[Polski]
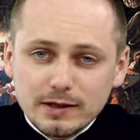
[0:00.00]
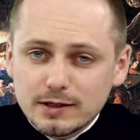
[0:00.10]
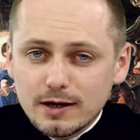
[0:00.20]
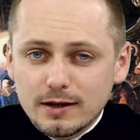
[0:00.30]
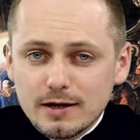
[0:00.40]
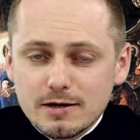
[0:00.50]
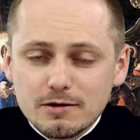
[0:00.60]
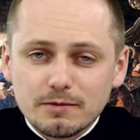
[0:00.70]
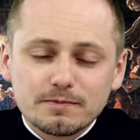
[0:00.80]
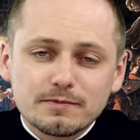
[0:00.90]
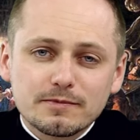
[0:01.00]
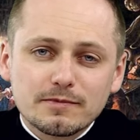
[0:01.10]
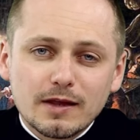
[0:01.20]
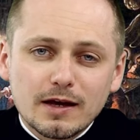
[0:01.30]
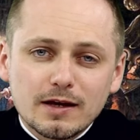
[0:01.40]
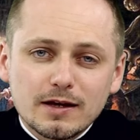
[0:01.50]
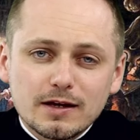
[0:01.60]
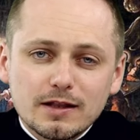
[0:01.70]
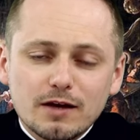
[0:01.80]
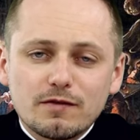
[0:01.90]
Paschalnego,
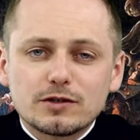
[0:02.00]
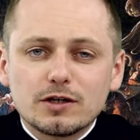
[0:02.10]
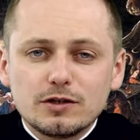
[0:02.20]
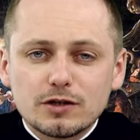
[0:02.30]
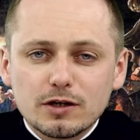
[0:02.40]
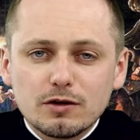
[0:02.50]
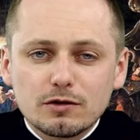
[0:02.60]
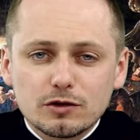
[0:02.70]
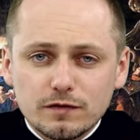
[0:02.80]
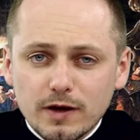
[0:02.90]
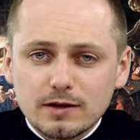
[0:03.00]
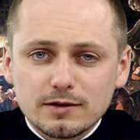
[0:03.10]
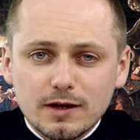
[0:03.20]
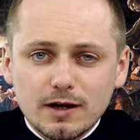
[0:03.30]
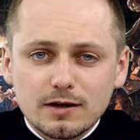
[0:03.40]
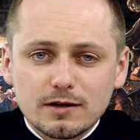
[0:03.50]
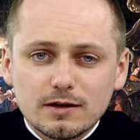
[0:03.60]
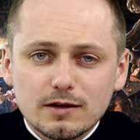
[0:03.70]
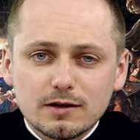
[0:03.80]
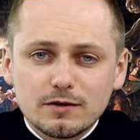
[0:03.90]
najważniejszego święta
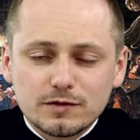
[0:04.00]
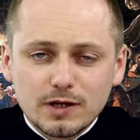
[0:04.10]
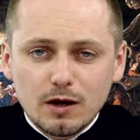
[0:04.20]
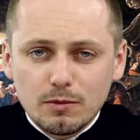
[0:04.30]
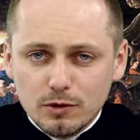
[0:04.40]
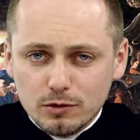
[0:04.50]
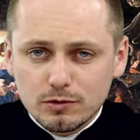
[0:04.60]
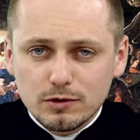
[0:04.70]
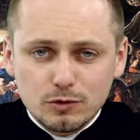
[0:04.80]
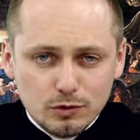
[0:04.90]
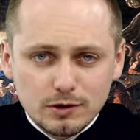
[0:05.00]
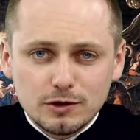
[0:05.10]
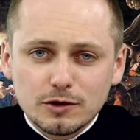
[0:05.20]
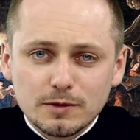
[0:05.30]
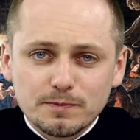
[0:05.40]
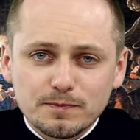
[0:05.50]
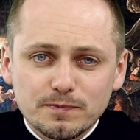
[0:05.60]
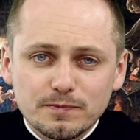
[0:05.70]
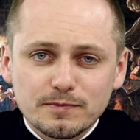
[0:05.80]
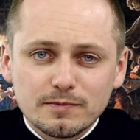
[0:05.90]
w całym roku liturgicznym.
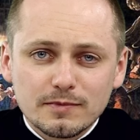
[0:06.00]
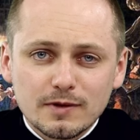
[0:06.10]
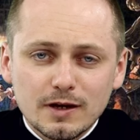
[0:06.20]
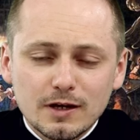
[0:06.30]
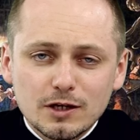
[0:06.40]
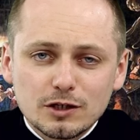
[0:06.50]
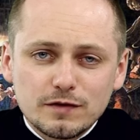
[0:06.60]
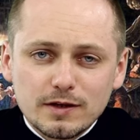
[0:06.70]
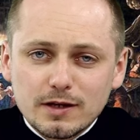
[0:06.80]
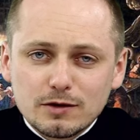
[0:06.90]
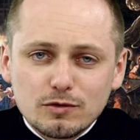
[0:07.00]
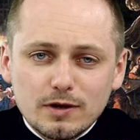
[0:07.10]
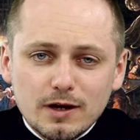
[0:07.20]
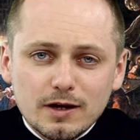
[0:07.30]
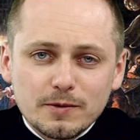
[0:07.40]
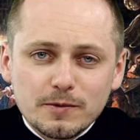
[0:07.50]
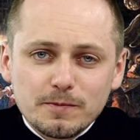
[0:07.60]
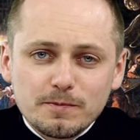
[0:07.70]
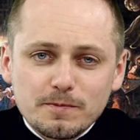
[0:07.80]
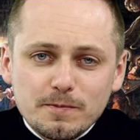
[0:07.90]
Święta, które
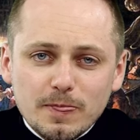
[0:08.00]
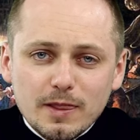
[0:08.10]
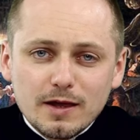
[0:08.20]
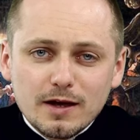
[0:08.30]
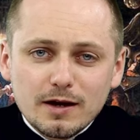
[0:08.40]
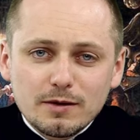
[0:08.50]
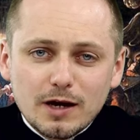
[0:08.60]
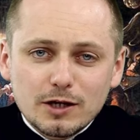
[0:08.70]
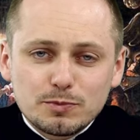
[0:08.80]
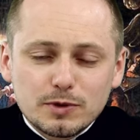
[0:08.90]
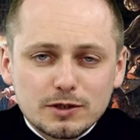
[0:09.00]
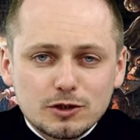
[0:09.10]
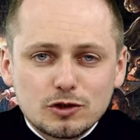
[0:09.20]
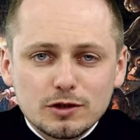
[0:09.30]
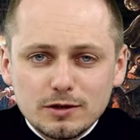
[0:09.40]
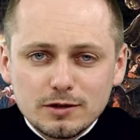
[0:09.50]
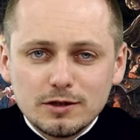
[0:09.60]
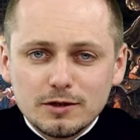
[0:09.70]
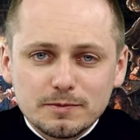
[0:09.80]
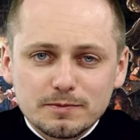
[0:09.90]
aż przez trzy
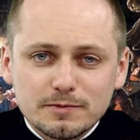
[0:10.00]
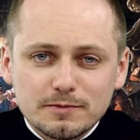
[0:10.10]
dni